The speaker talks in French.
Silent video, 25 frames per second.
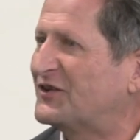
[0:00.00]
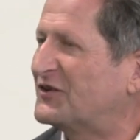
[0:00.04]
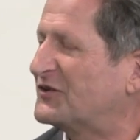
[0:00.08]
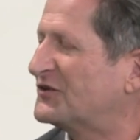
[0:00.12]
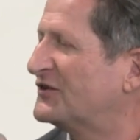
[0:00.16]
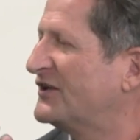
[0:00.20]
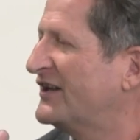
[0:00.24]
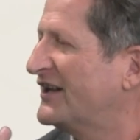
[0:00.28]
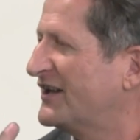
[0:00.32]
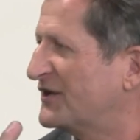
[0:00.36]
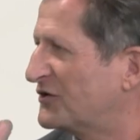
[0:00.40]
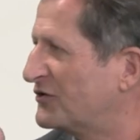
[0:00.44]
euh,
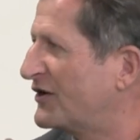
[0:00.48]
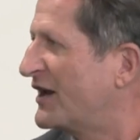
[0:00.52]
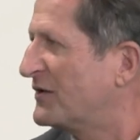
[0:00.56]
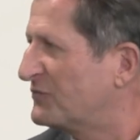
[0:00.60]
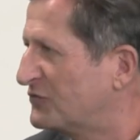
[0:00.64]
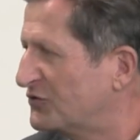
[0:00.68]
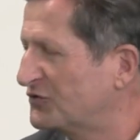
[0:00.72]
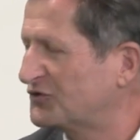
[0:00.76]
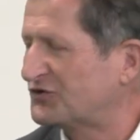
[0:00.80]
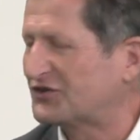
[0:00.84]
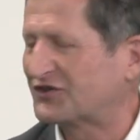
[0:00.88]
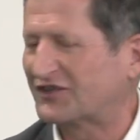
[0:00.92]
de la
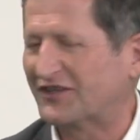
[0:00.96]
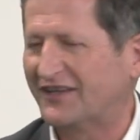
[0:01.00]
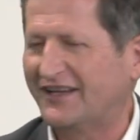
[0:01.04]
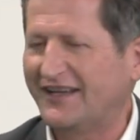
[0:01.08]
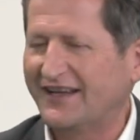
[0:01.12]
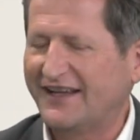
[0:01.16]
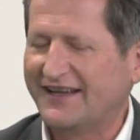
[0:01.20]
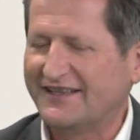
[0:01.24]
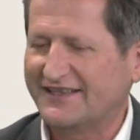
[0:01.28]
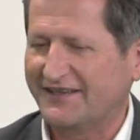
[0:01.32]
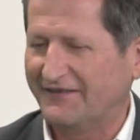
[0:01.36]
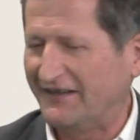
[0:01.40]
bouche,
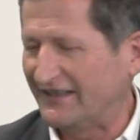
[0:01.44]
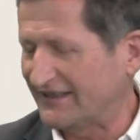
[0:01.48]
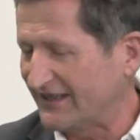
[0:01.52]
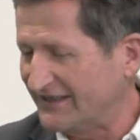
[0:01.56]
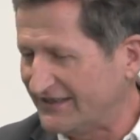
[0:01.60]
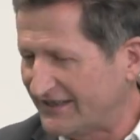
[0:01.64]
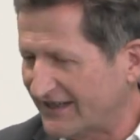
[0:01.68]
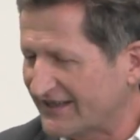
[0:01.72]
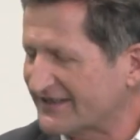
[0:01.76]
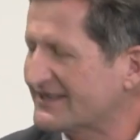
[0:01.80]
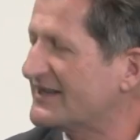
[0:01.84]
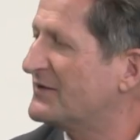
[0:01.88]
ça va être
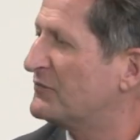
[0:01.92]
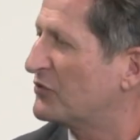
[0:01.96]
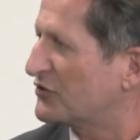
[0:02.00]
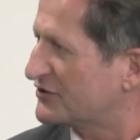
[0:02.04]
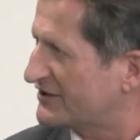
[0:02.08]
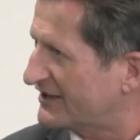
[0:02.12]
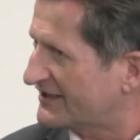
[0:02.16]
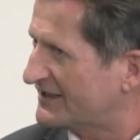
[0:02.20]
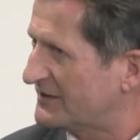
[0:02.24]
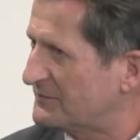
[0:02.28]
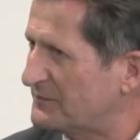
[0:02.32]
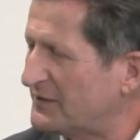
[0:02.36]
intéressant pour
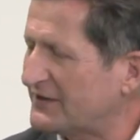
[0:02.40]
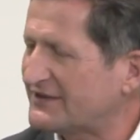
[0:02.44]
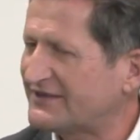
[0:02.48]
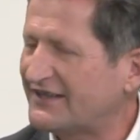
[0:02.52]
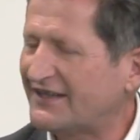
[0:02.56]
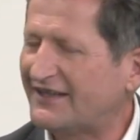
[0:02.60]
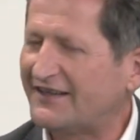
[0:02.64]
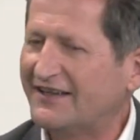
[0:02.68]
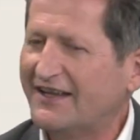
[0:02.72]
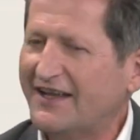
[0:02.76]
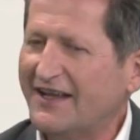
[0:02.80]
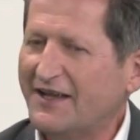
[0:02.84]
certains
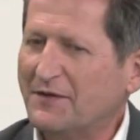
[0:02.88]
patients.